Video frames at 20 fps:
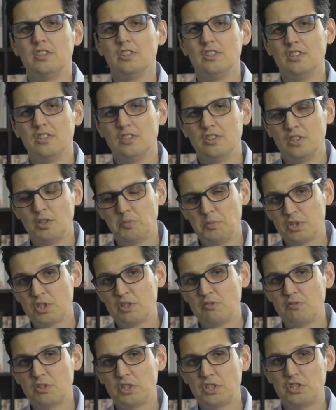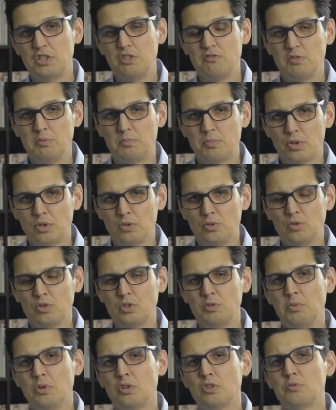e, dobierze właściwy
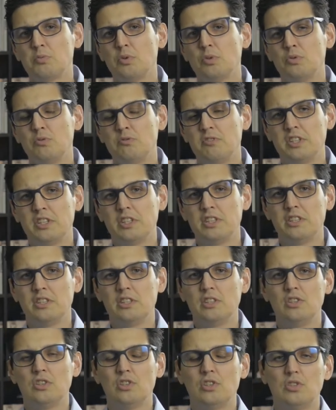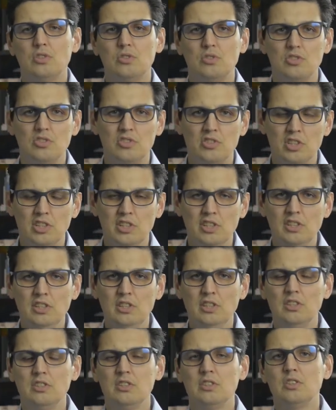produkt, biorąc pod uwagę jego
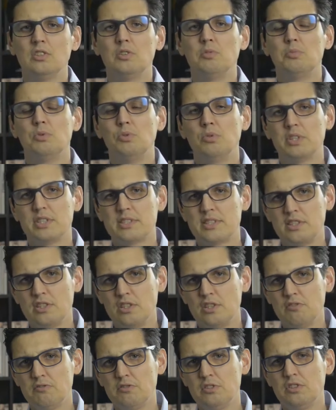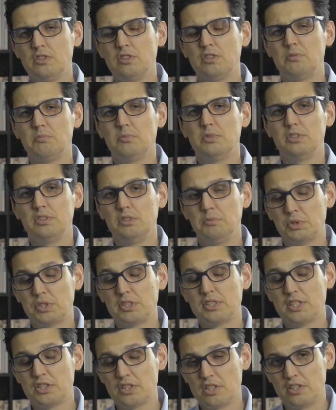styl, półkę cenową i
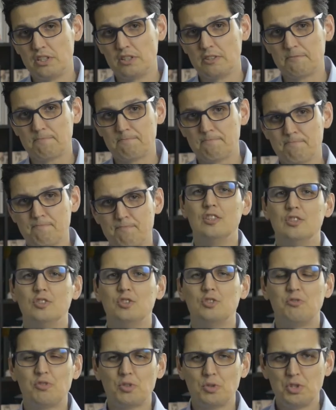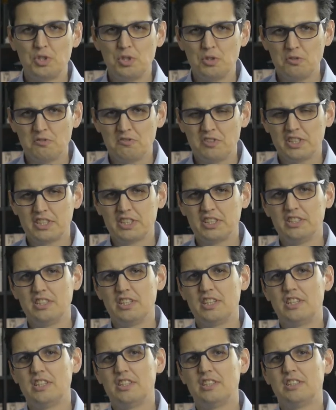przeznaczenie. Zwróci uwagę
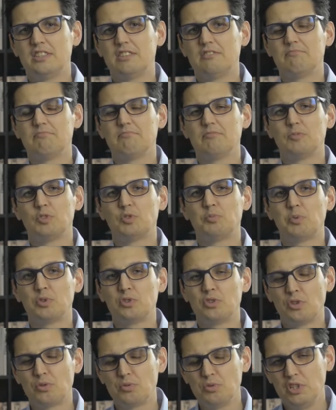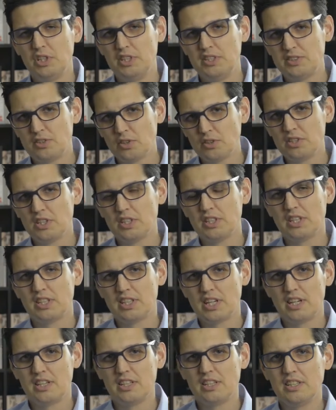na z pozoru nieistotne
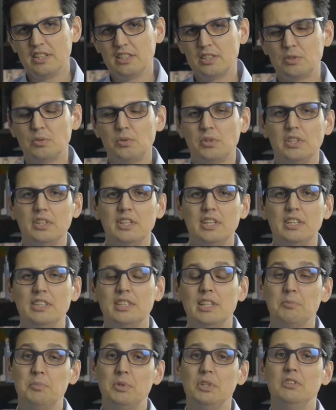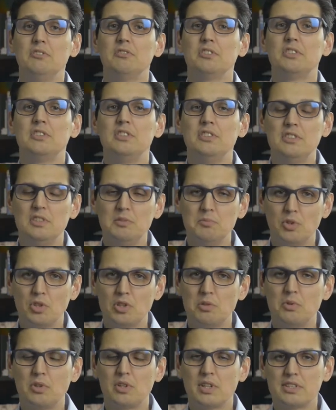detale, które na etapie inwestycji
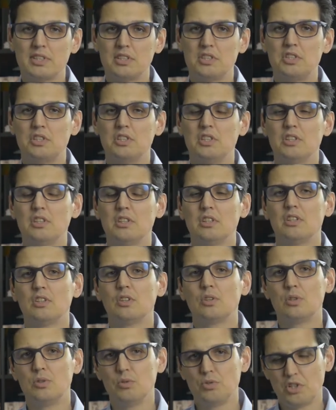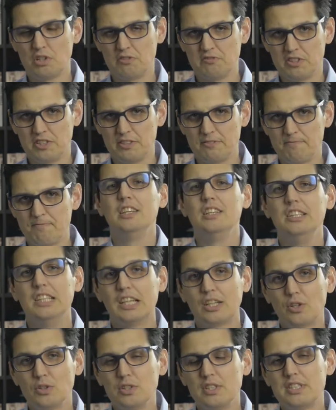mogą okazać się kluczowe i
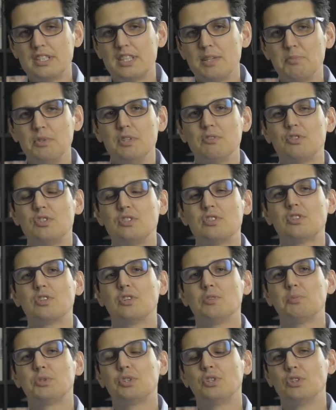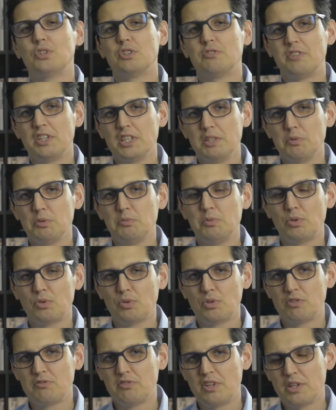na koniec zepnie wszystko przygotowaniem odbioru
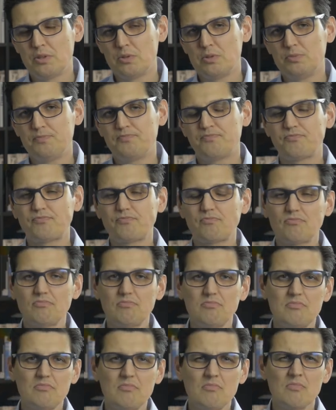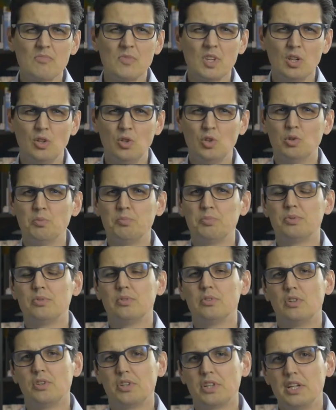towaru lub
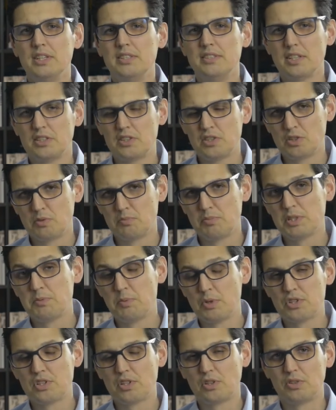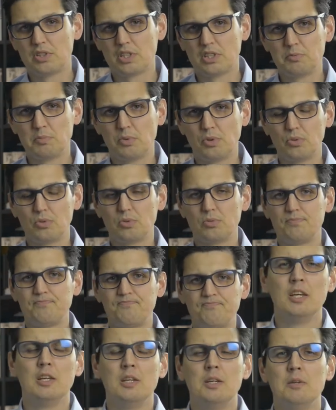organizacją bezpiecznego transportu.
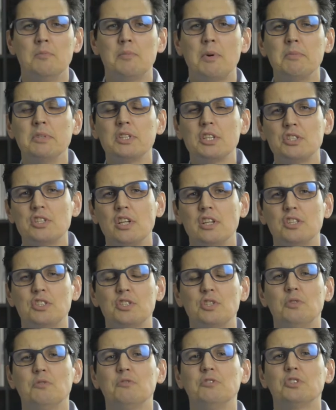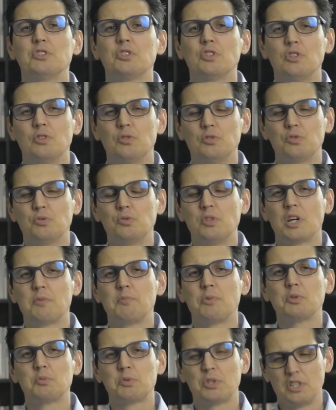Pamiętać należy również o usługach
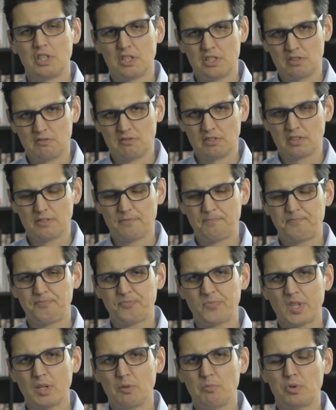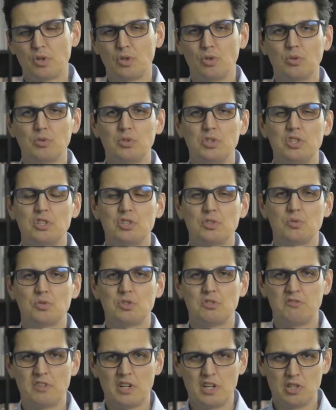posprzedażowych. Produkty się
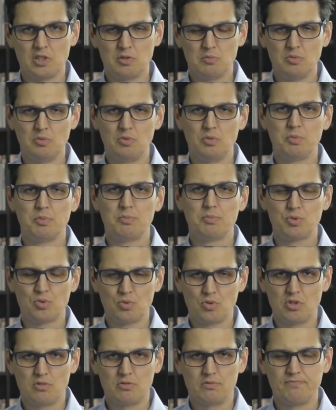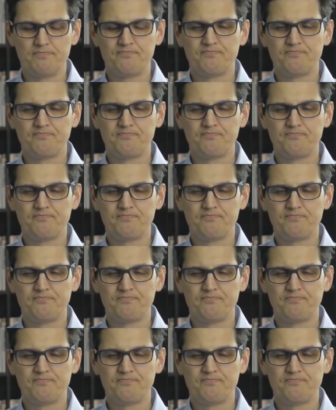zużywają lub psują.